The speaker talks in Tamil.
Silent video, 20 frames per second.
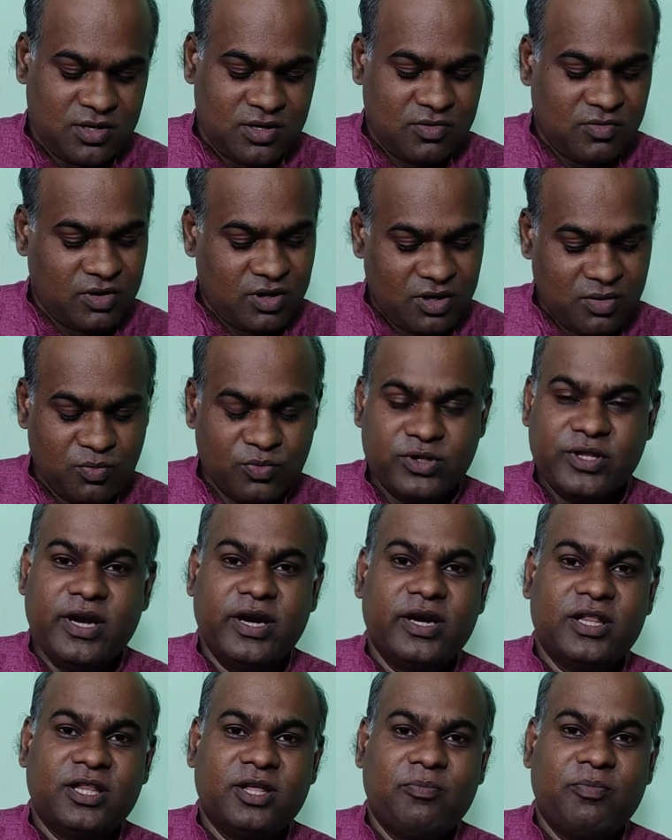அவர்கள்
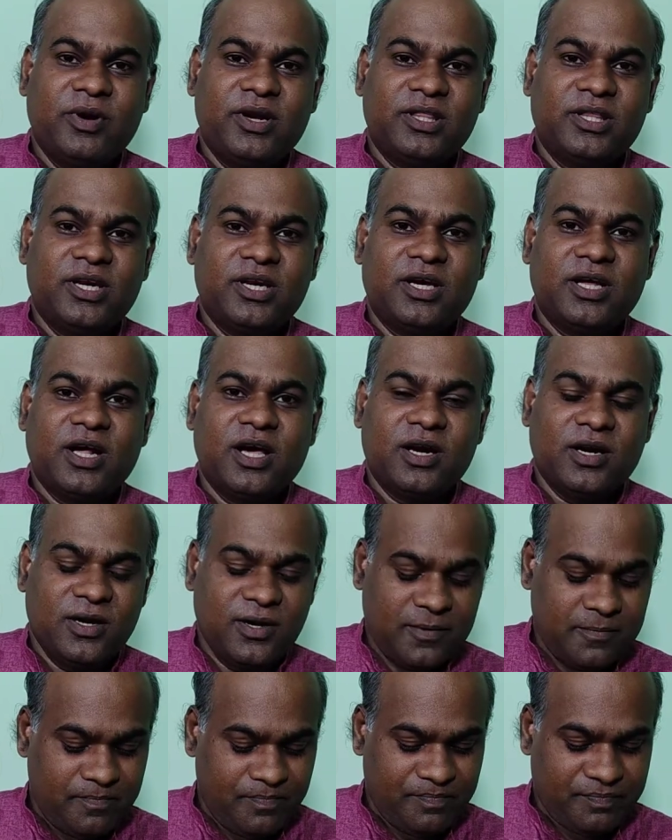முதலிடத்தை
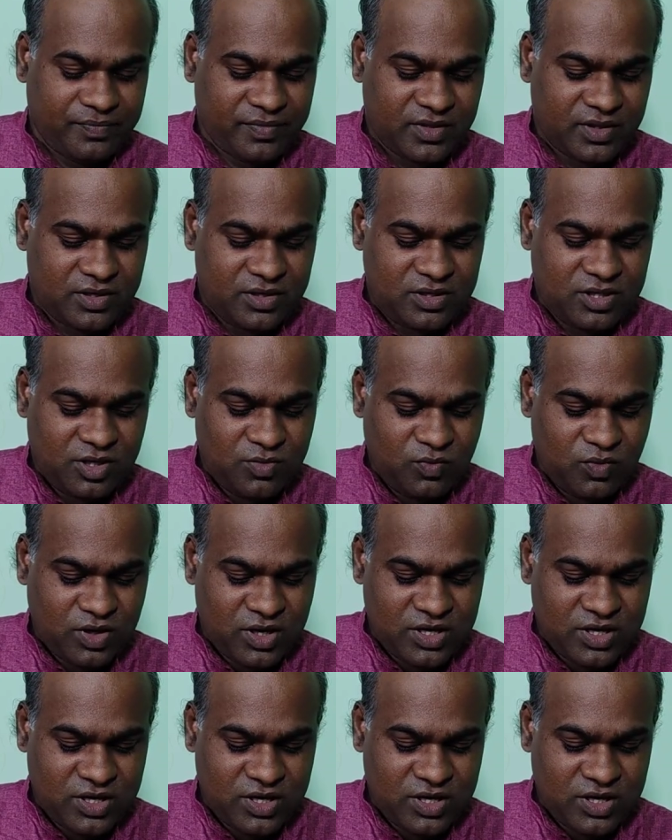பிடித்திருக்கிறார்கள் திரும்ப